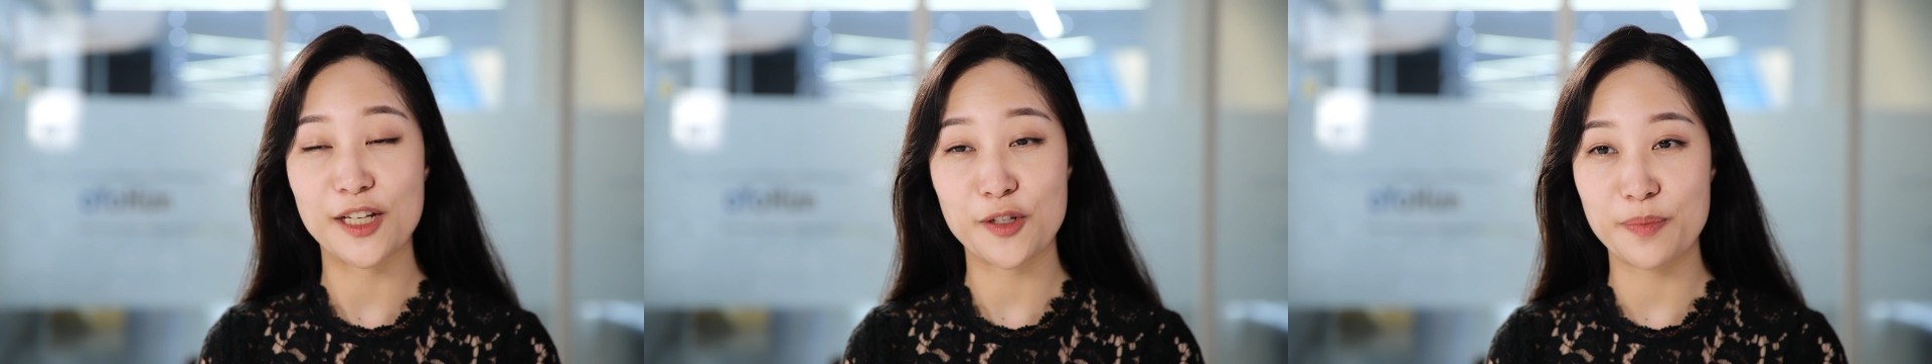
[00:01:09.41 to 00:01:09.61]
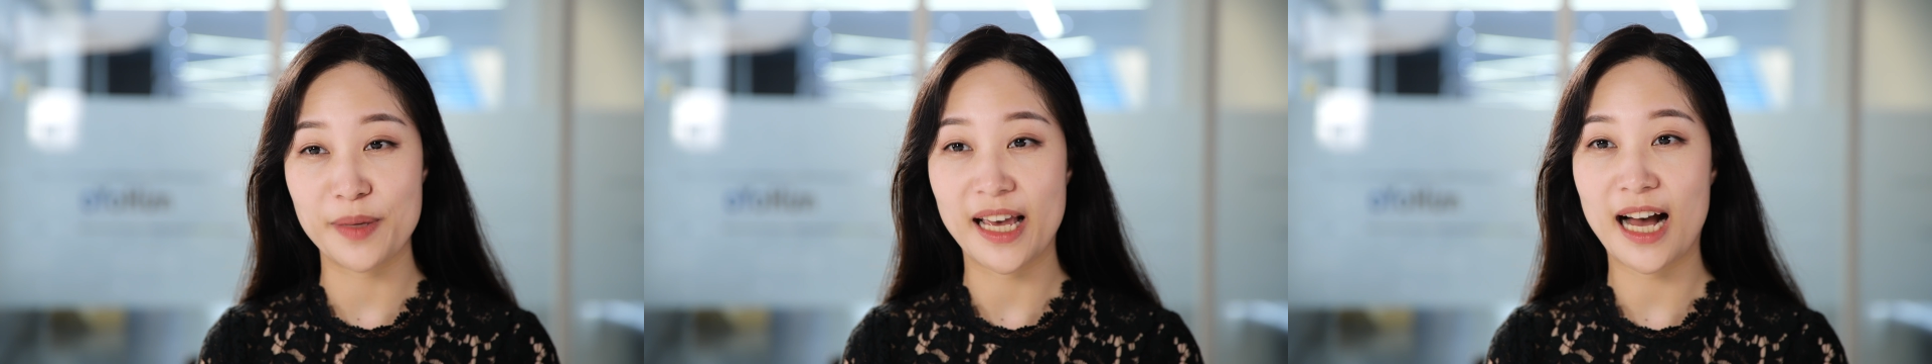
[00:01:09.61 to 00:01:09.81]

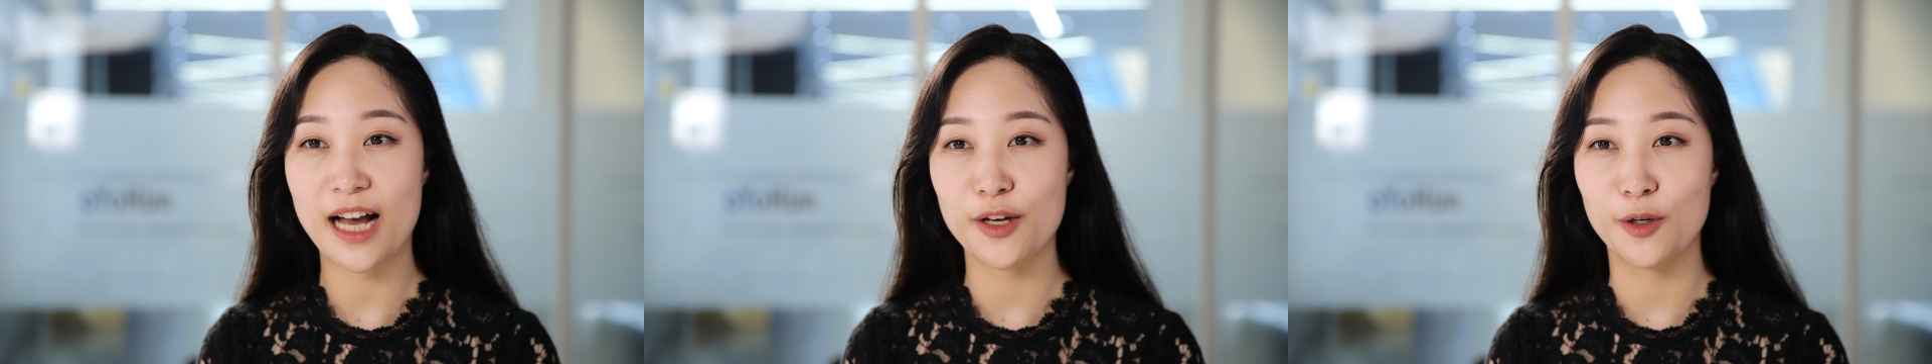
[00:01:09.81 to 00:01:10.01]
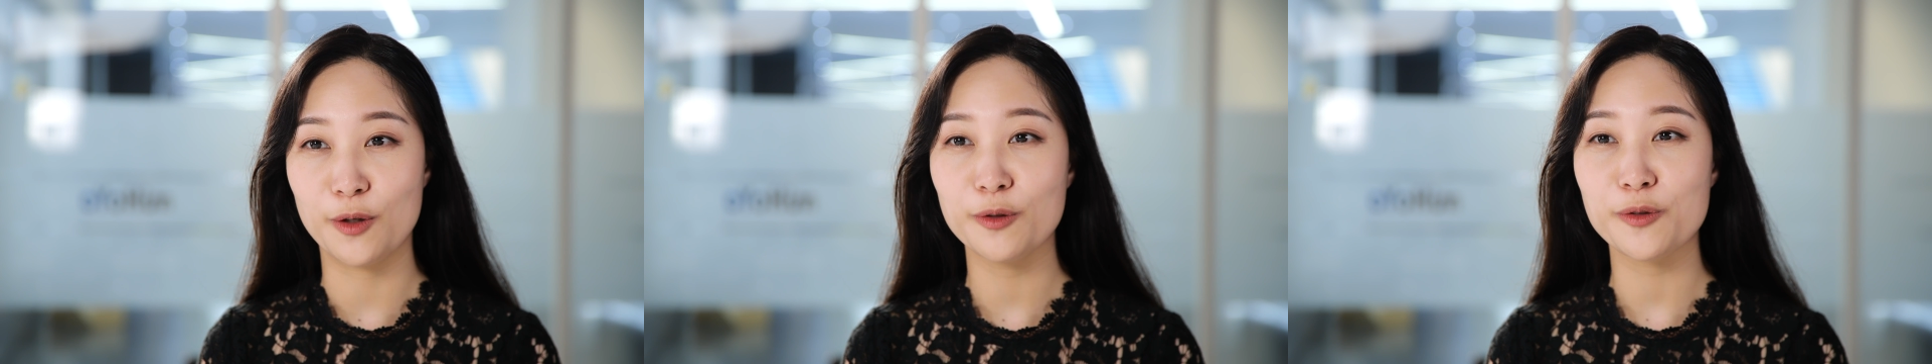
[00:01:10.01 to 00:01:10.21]
是米
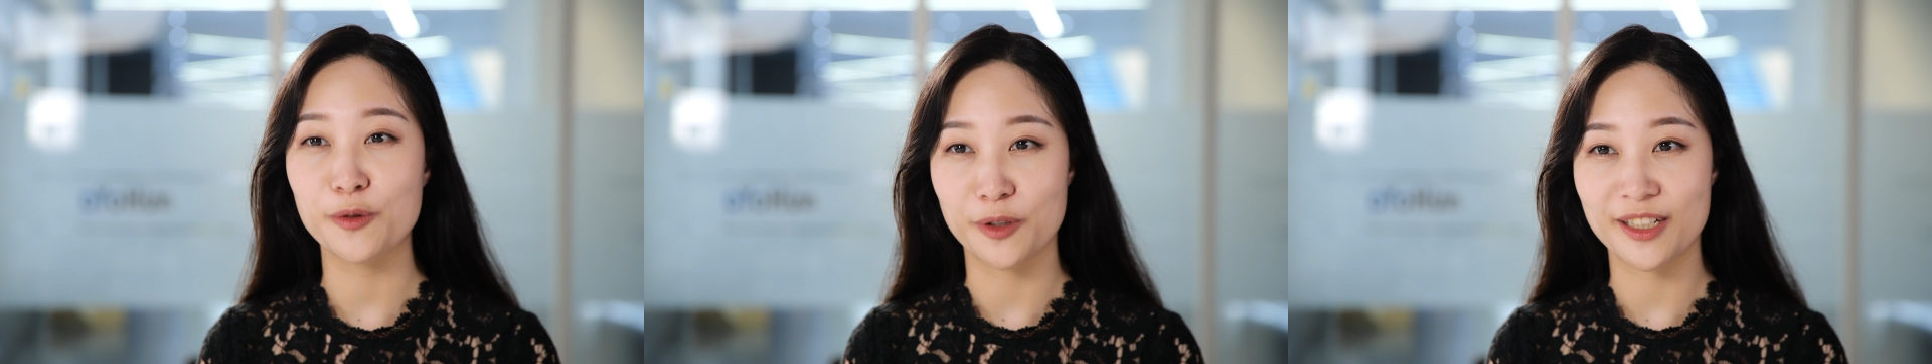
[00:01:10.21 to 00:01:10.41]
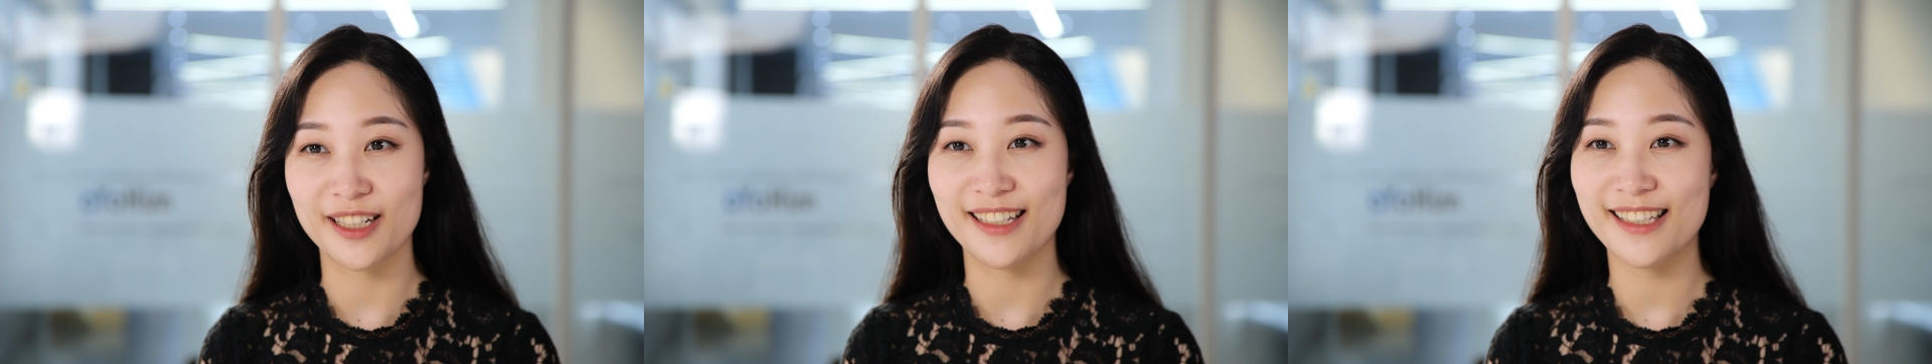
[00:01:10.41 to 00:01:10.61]
哈游
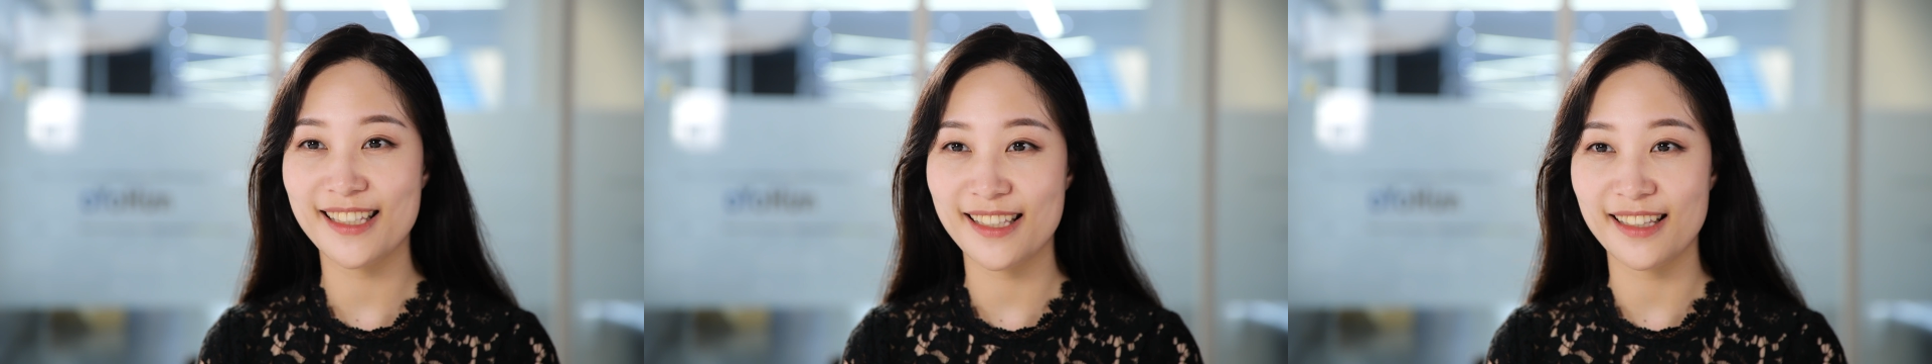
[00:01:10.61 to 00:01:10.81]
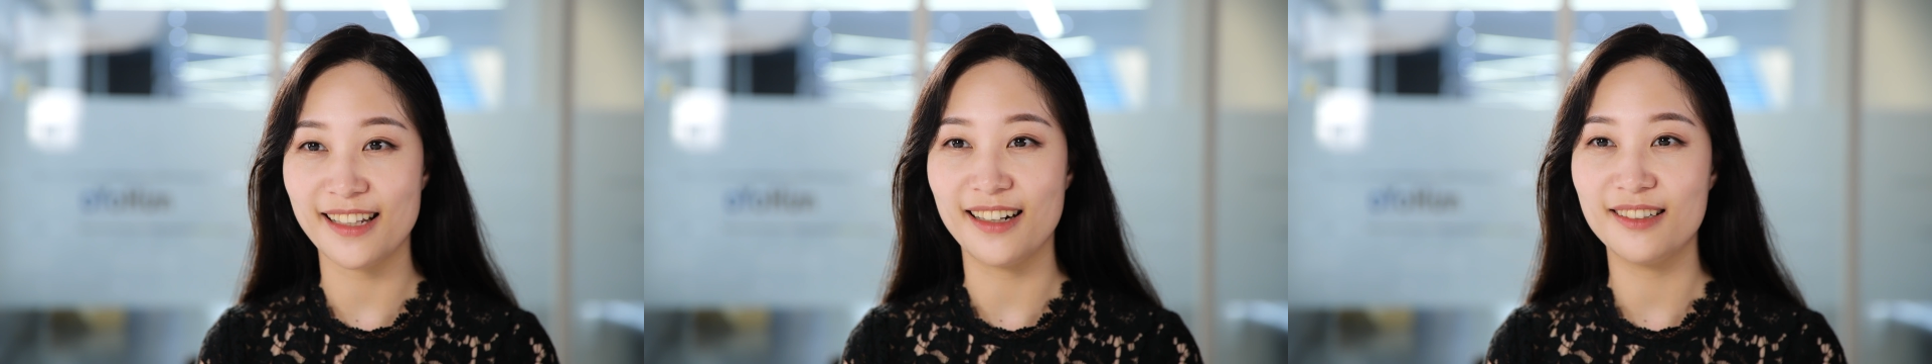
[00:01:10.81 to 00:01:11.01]
所珍
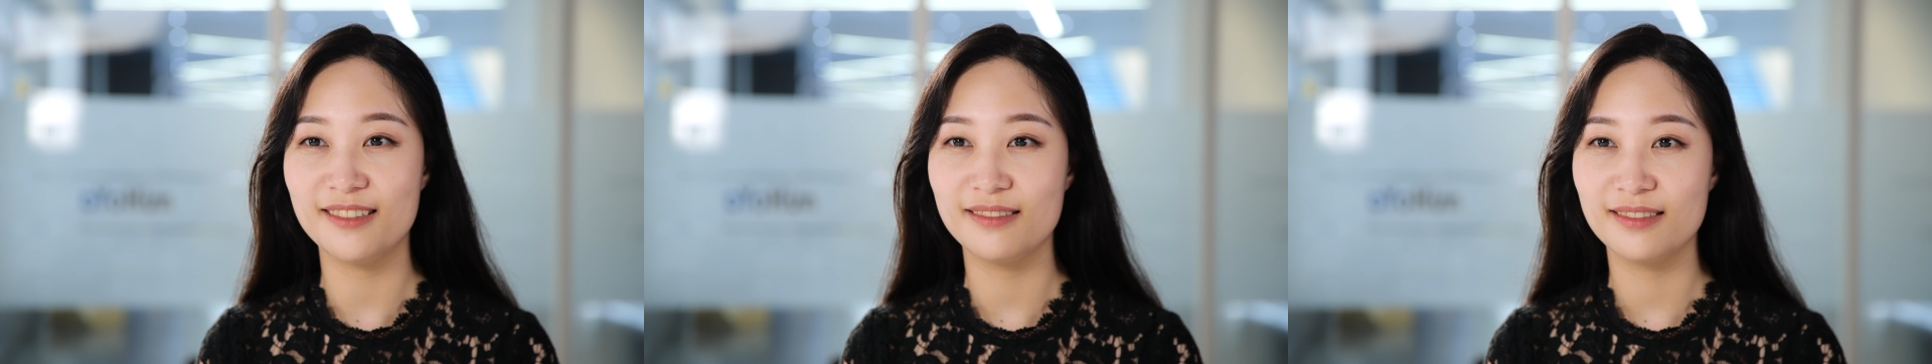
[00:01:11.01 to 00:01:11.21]
惜的。